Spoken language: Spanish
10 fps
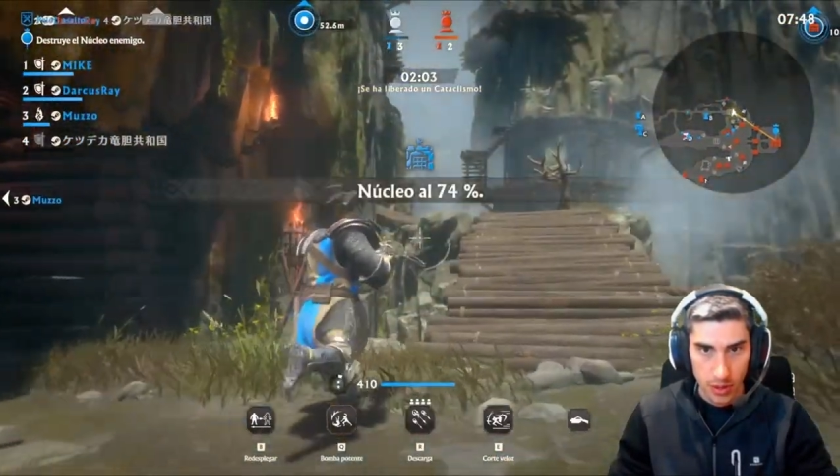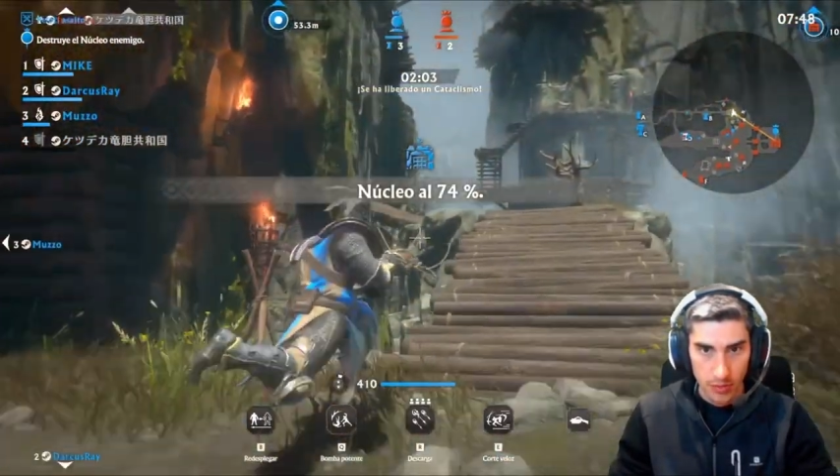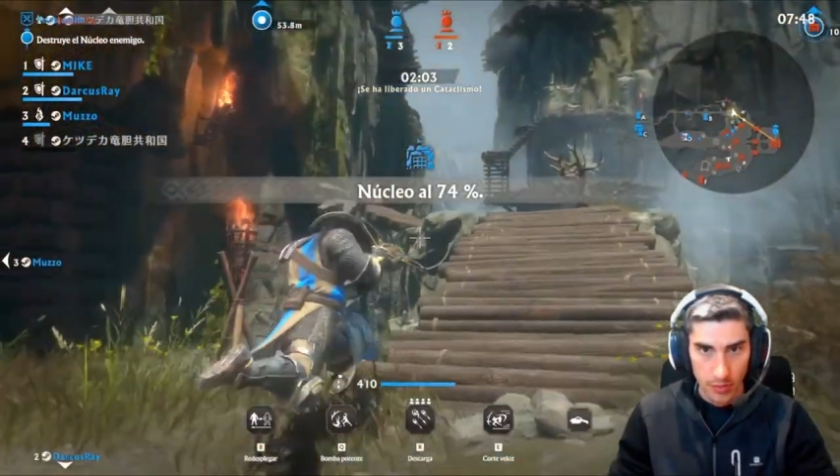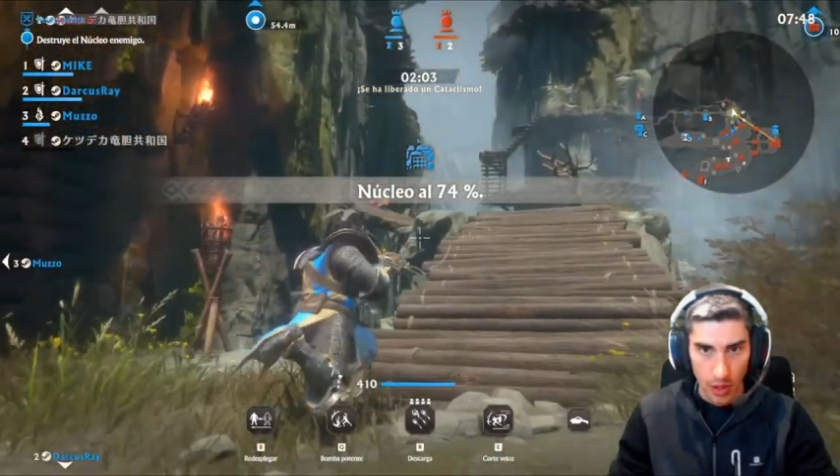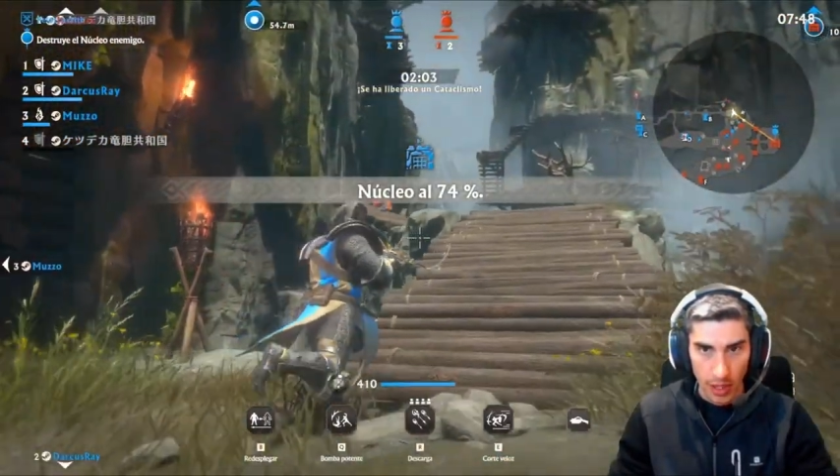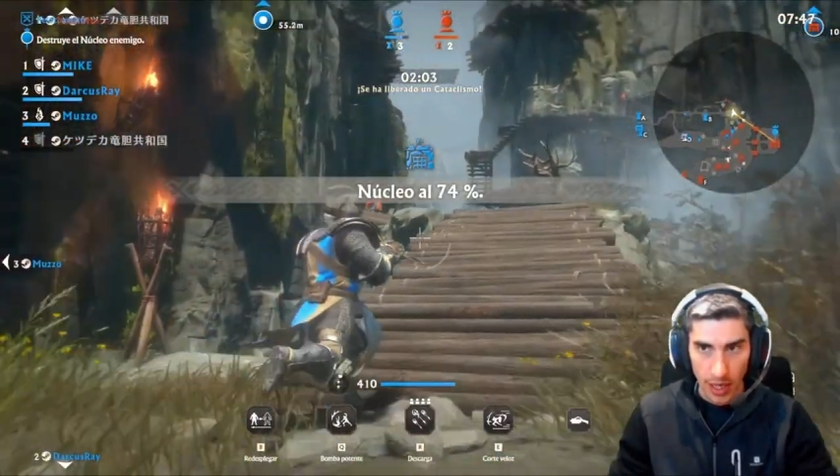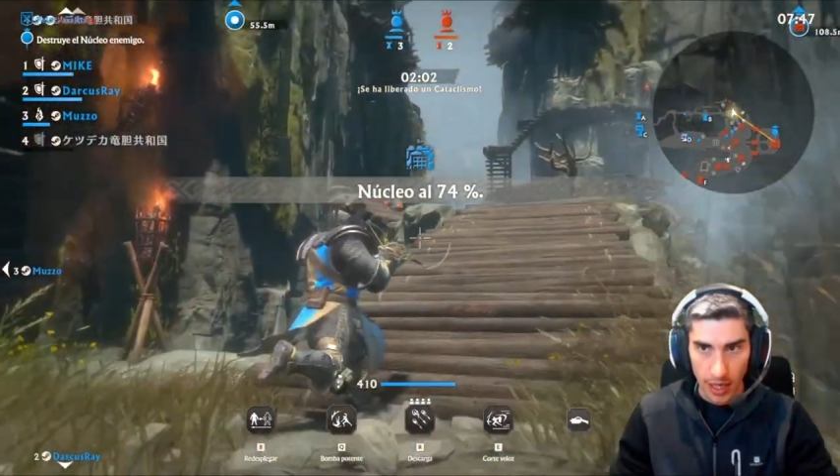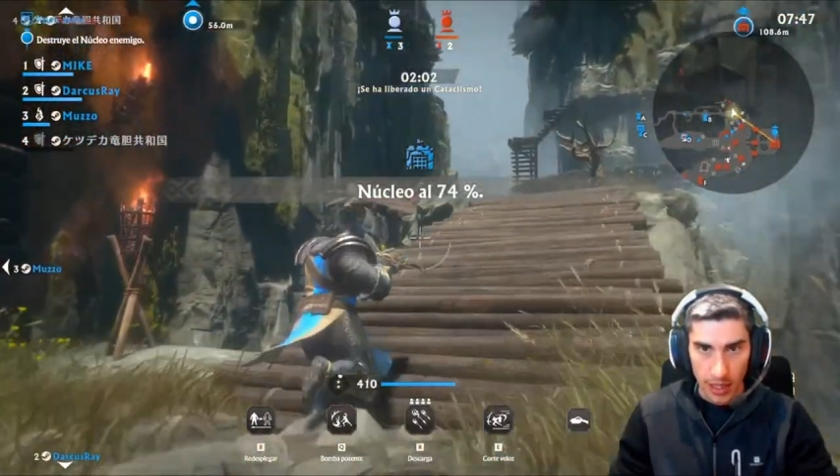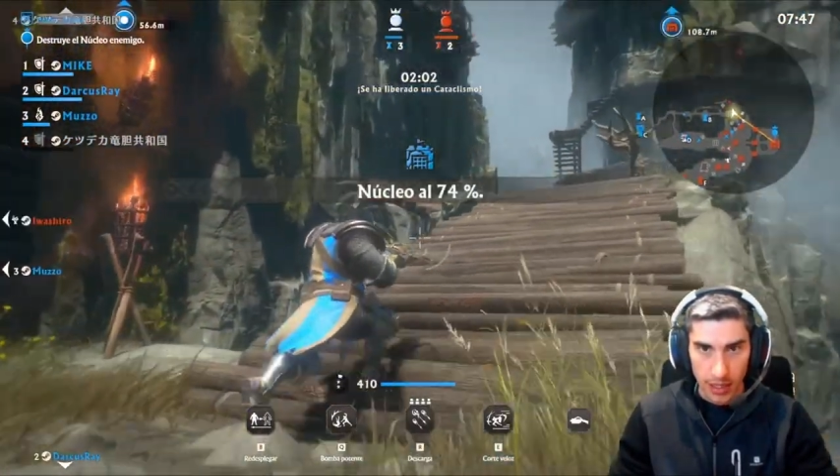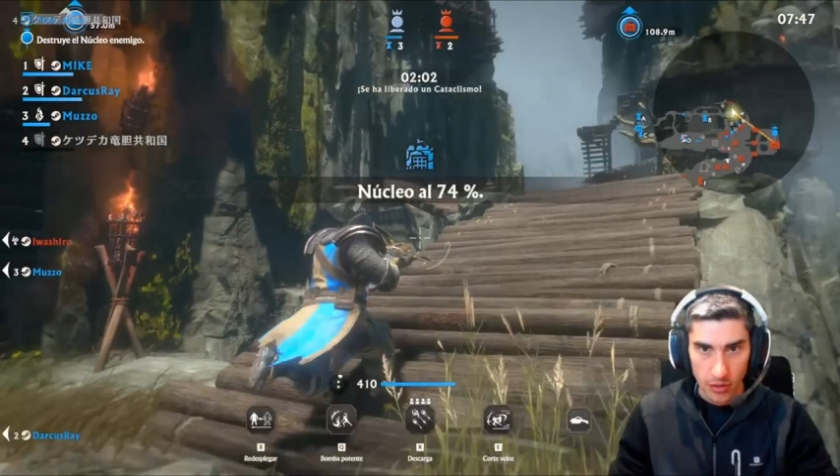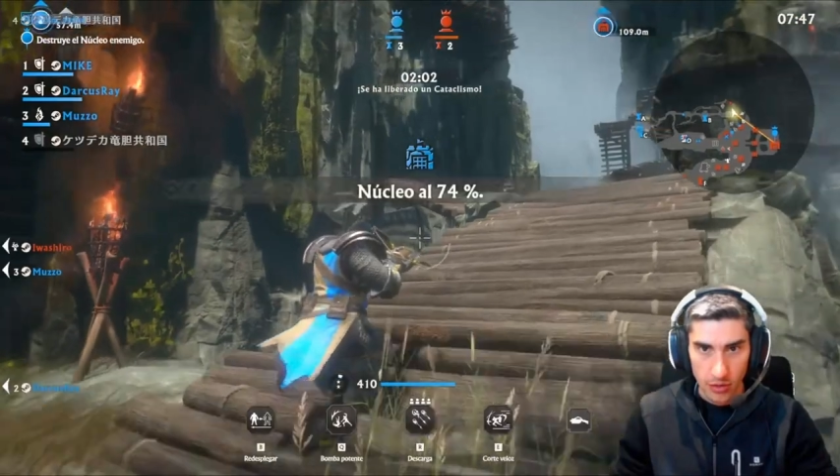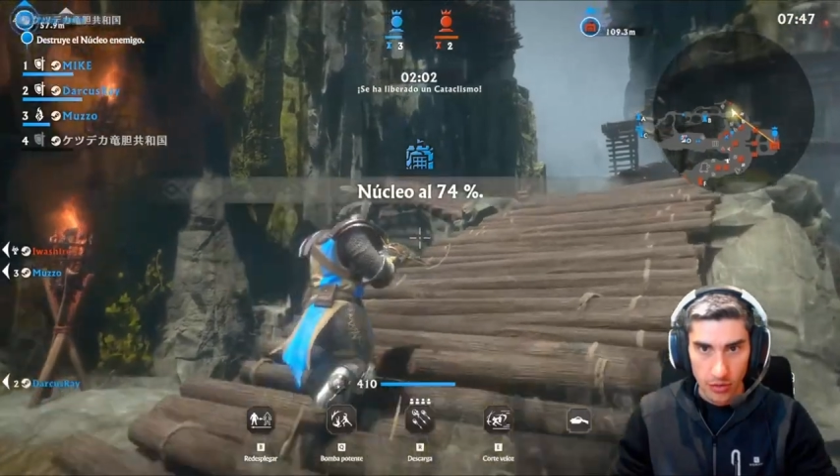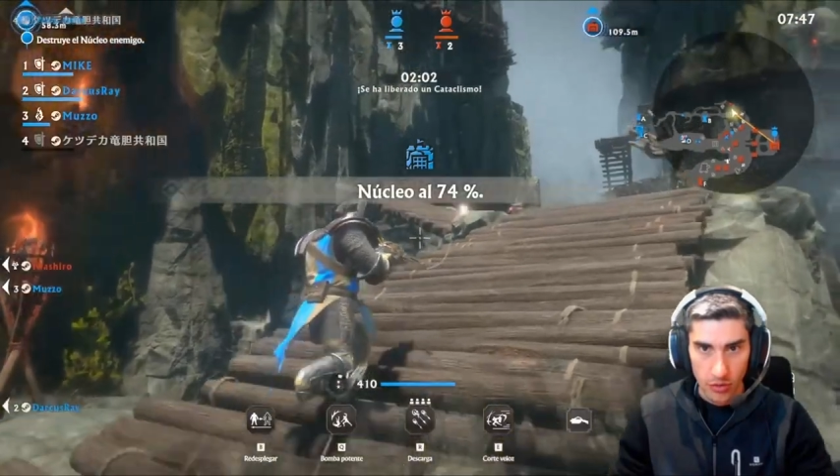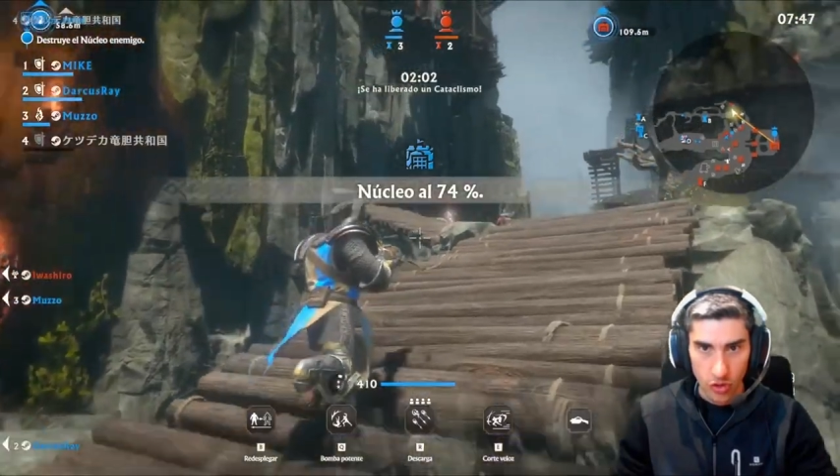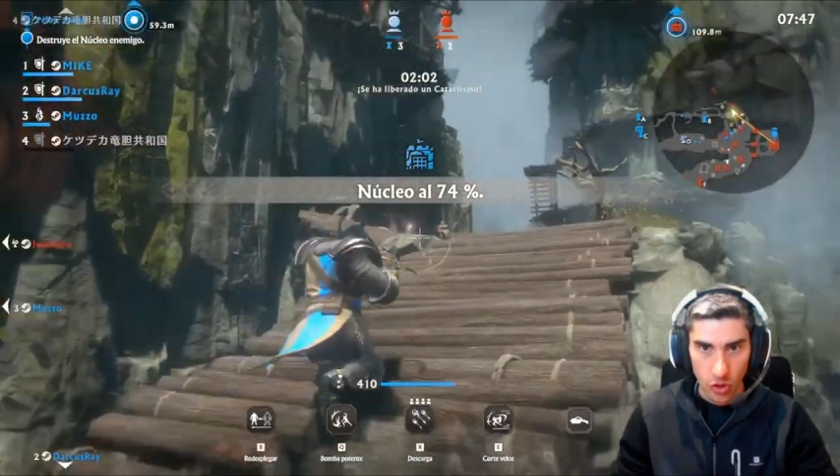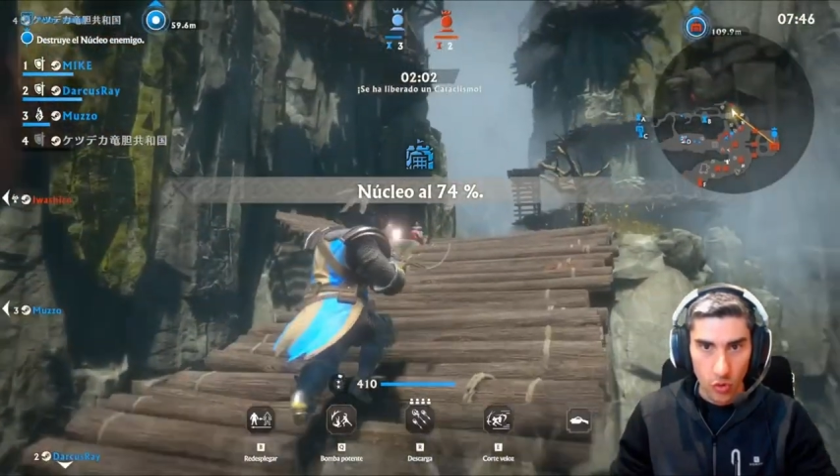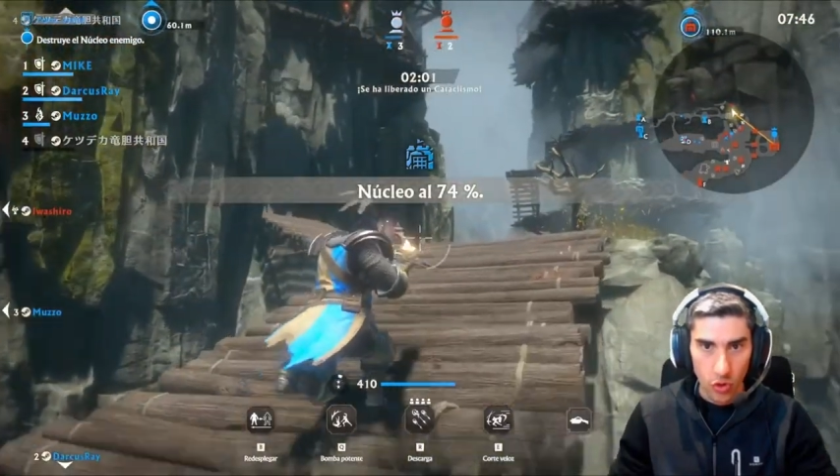Pero hay que cargárselo. Nuestro núcleo